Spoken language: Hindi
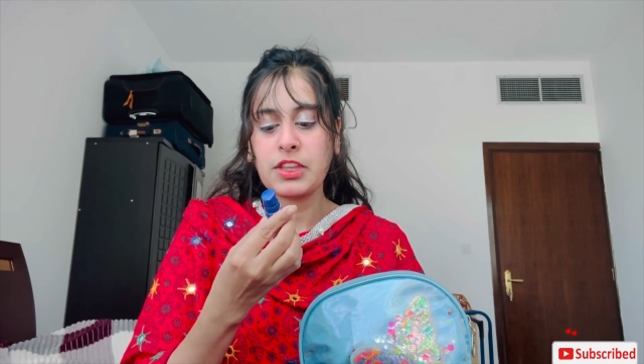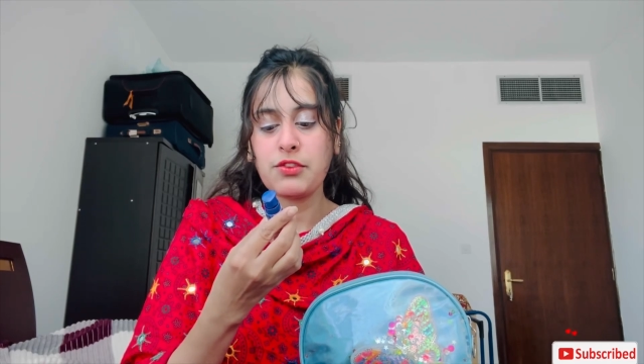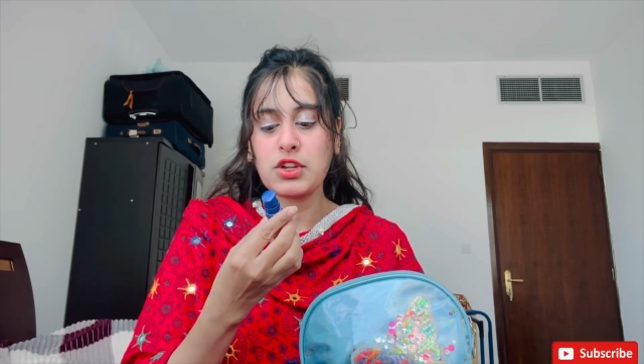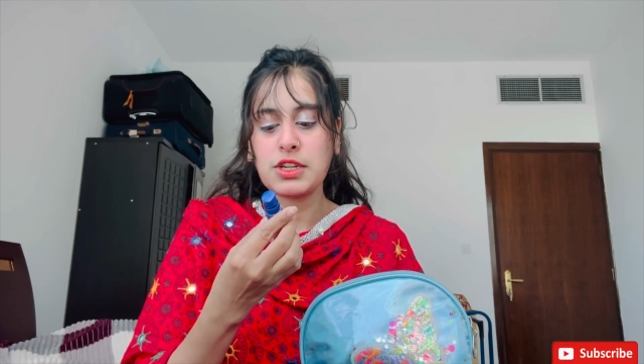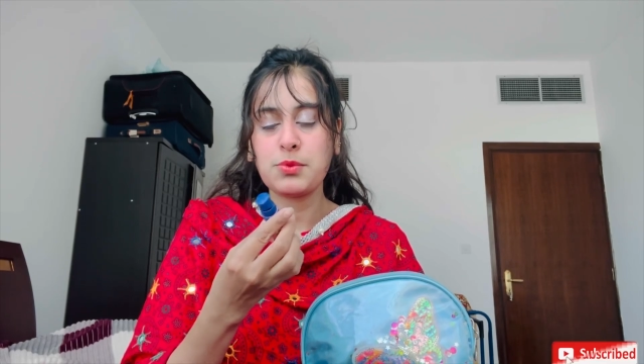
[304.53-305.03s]

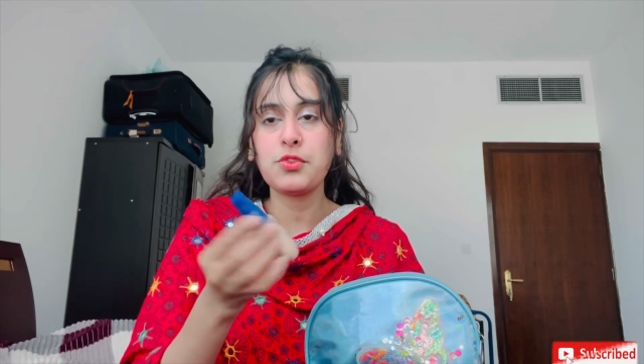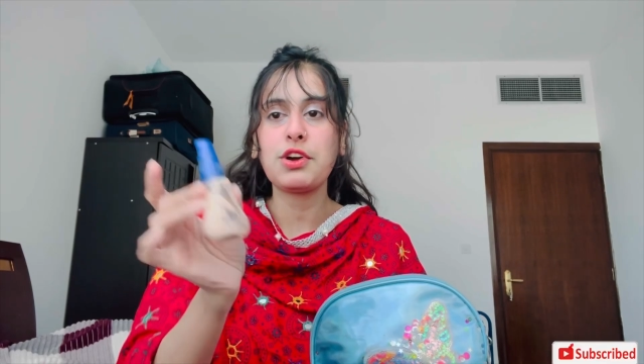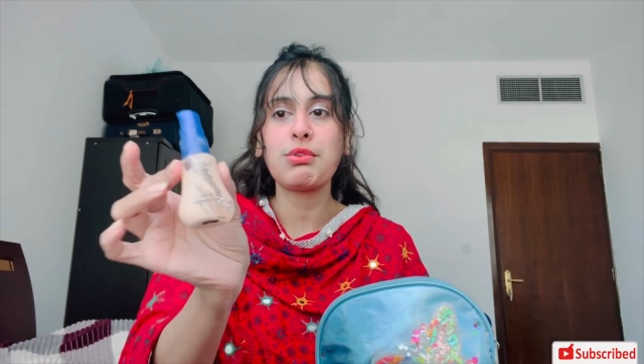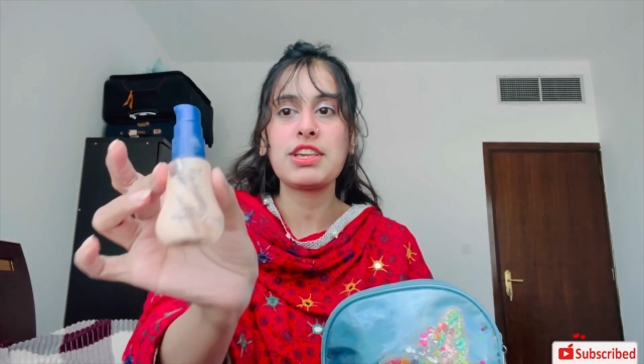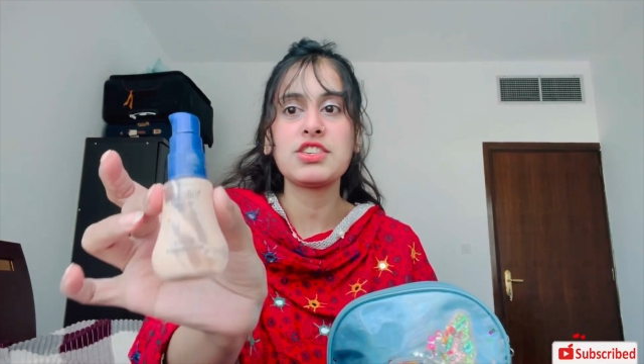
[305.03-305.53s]
वाटर प्रूफ
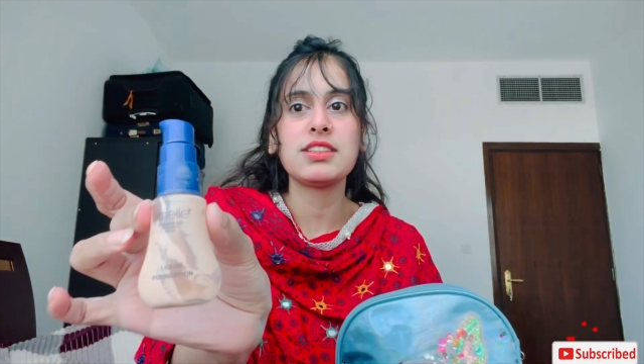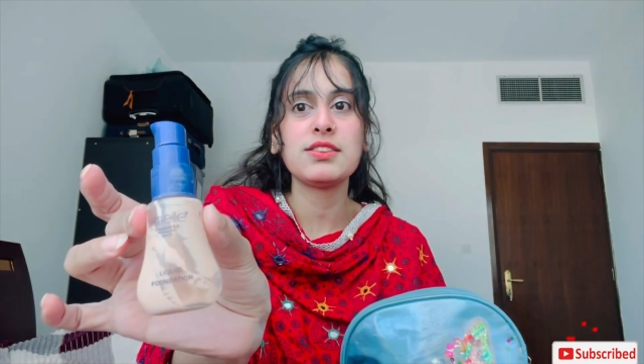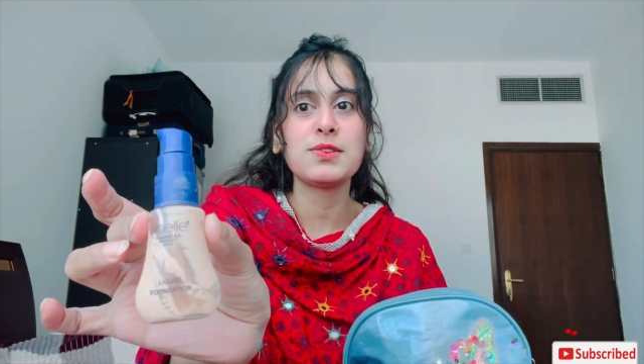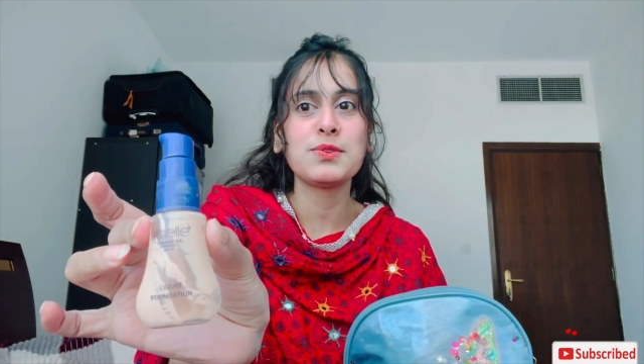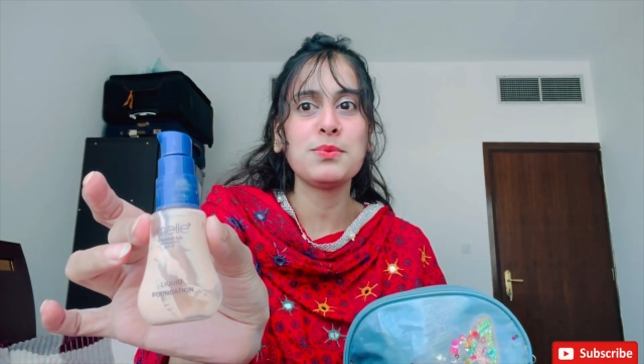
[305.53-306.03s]
फाउंडेशन
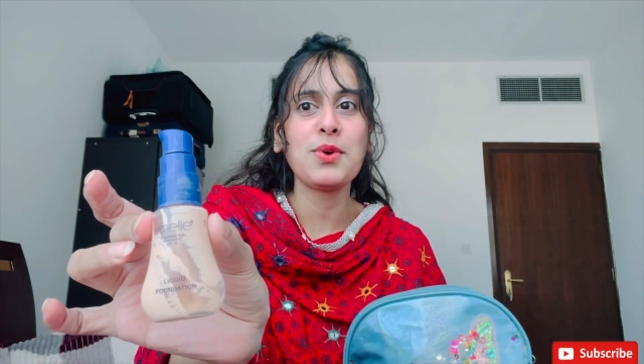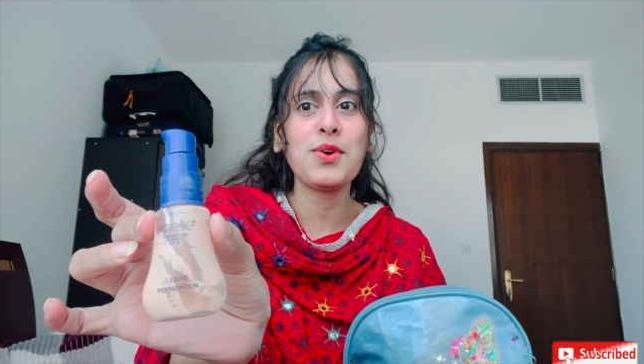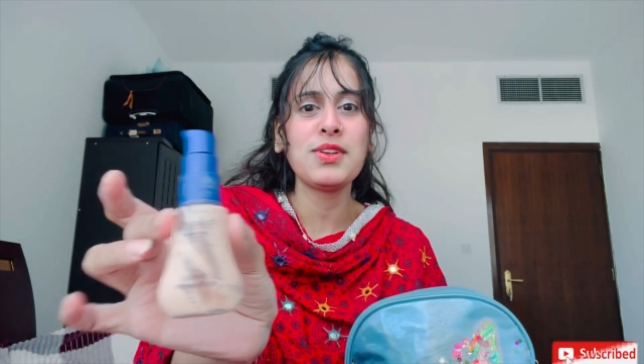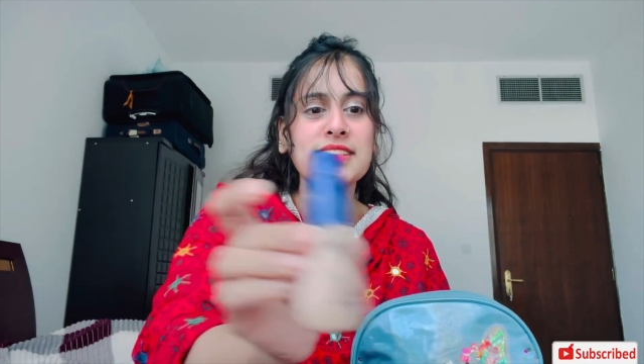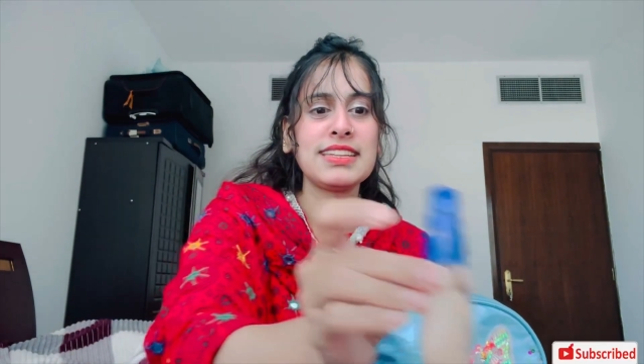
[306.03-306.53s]

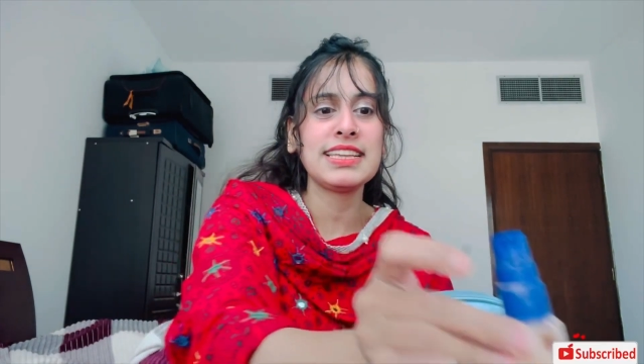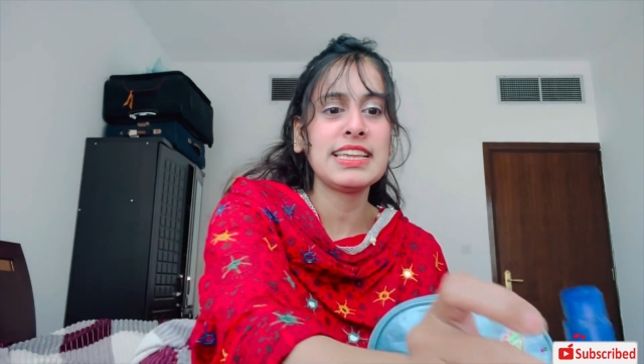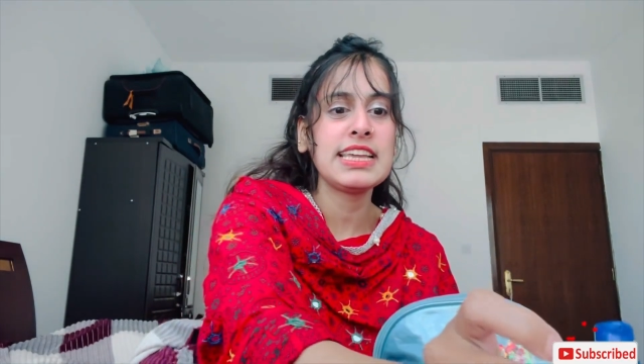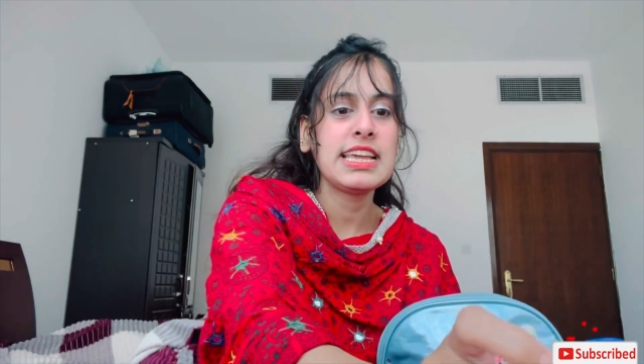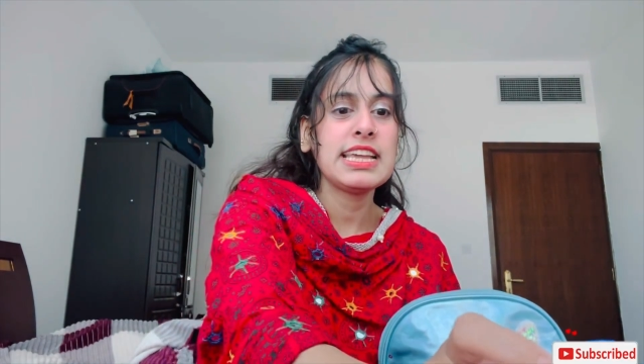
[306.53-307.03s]
स्मॉल सा देखें
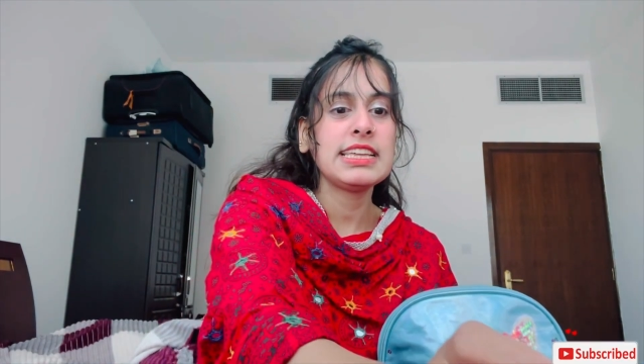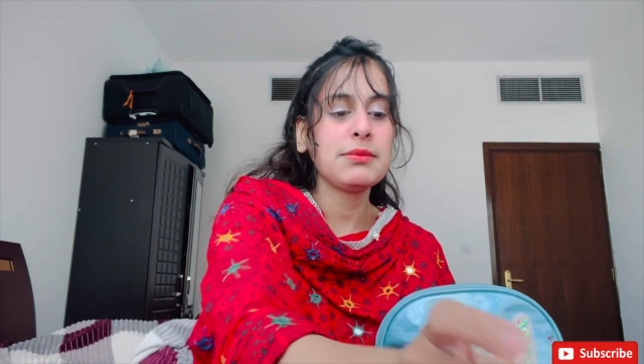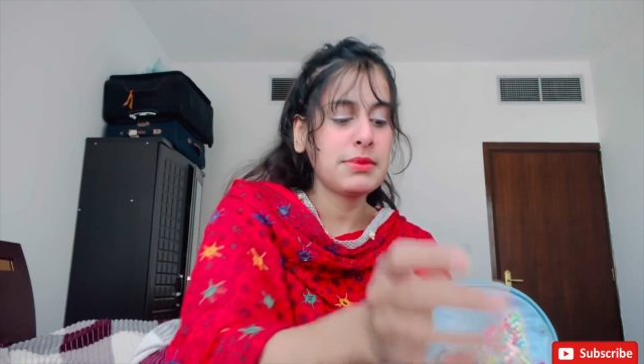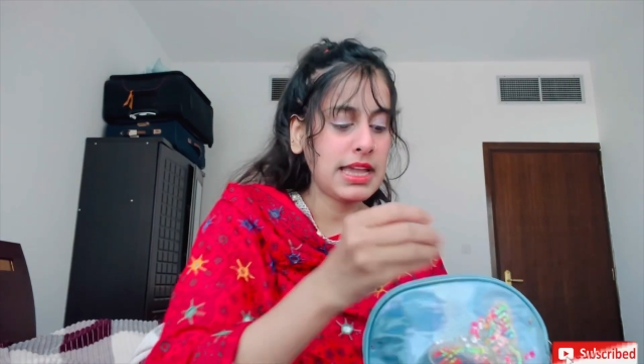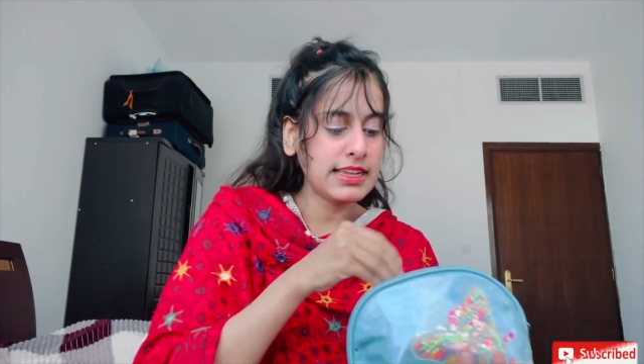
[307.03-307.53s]
ये
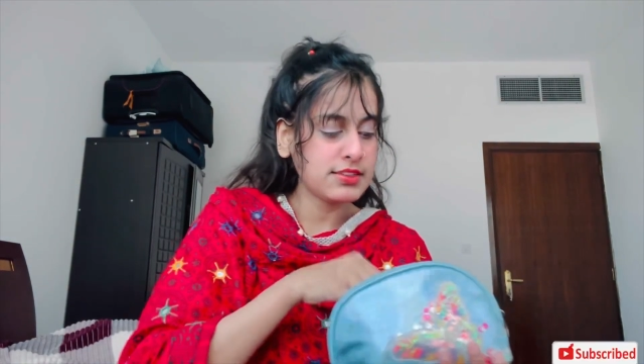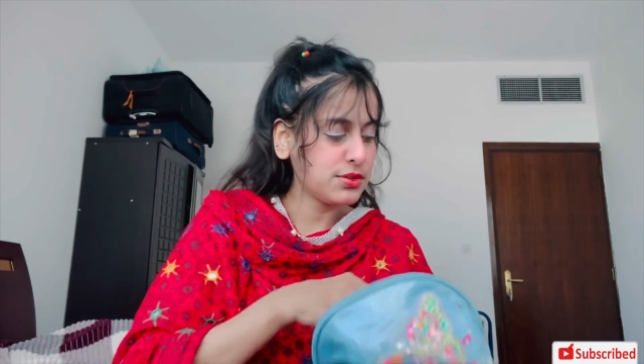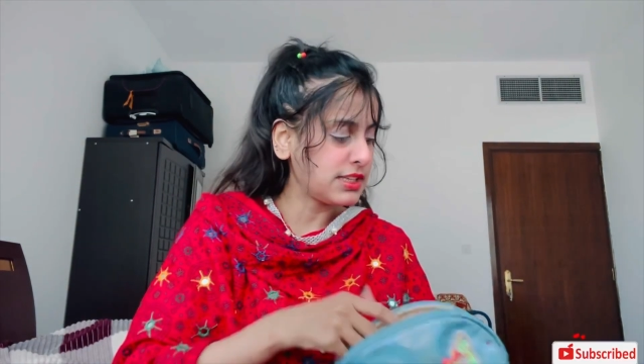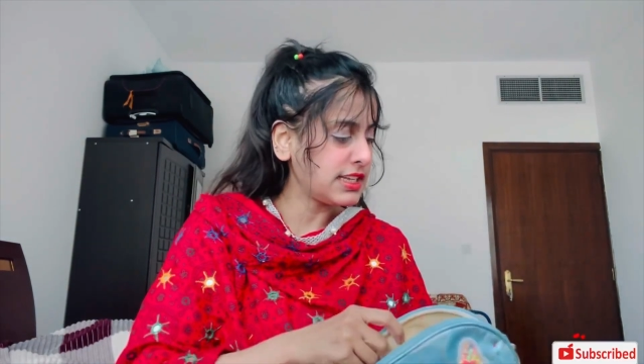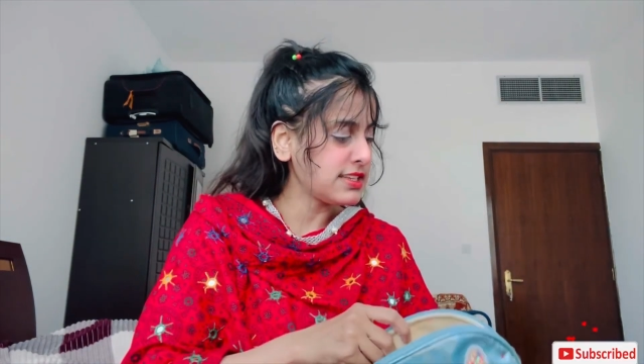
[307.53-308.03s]
बैग ऐसे
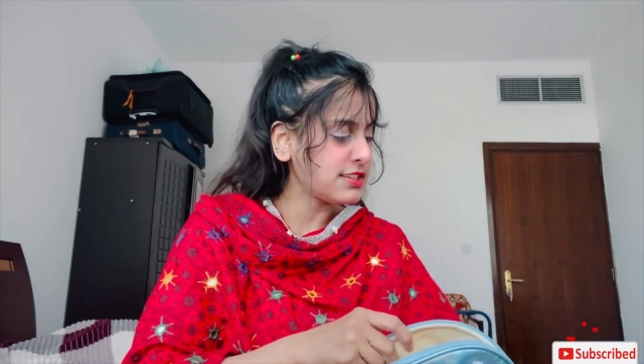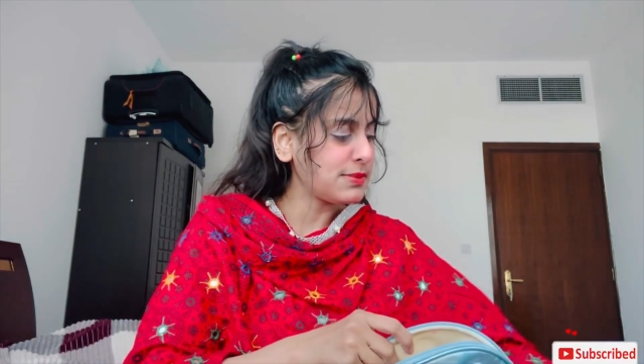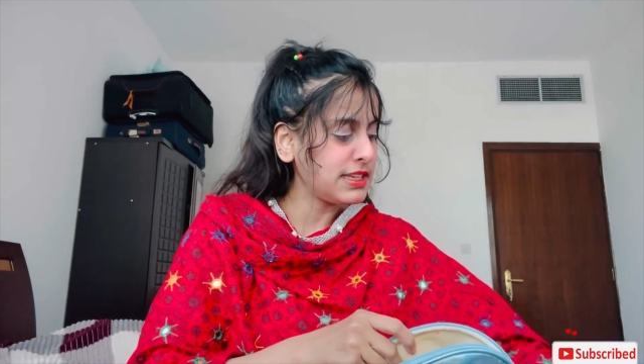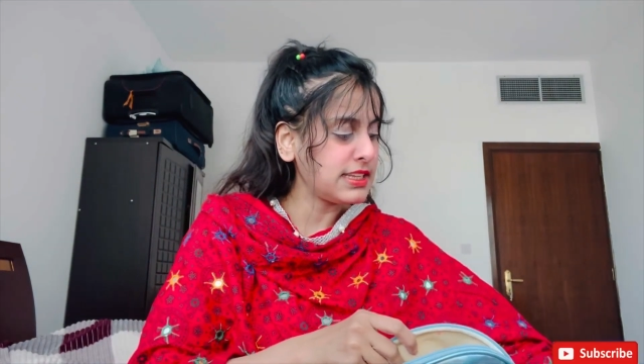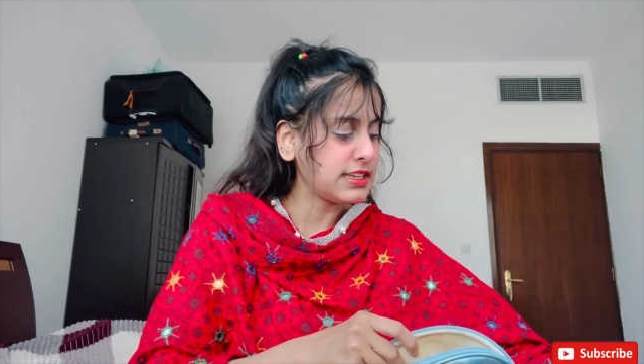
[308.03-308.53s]
होते हैं ना
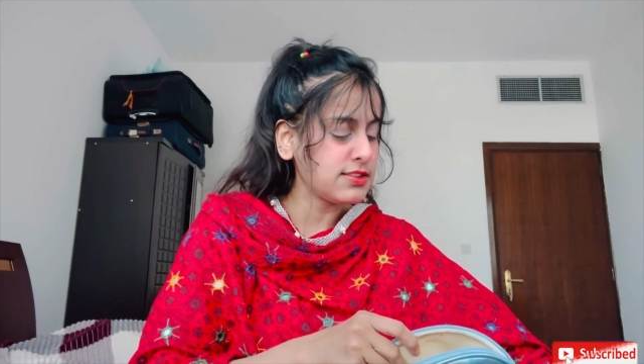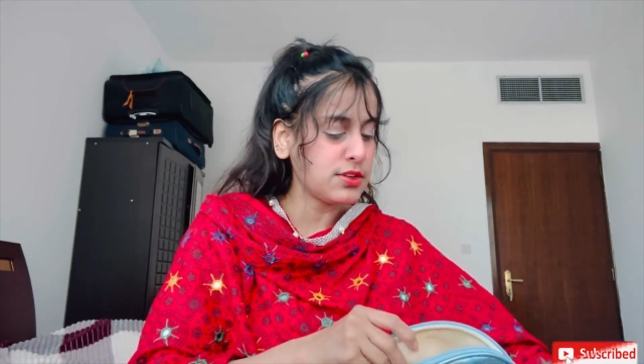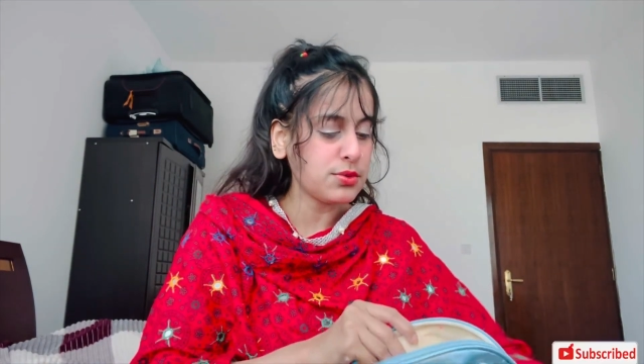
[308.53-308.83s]
जिसमें ये रखना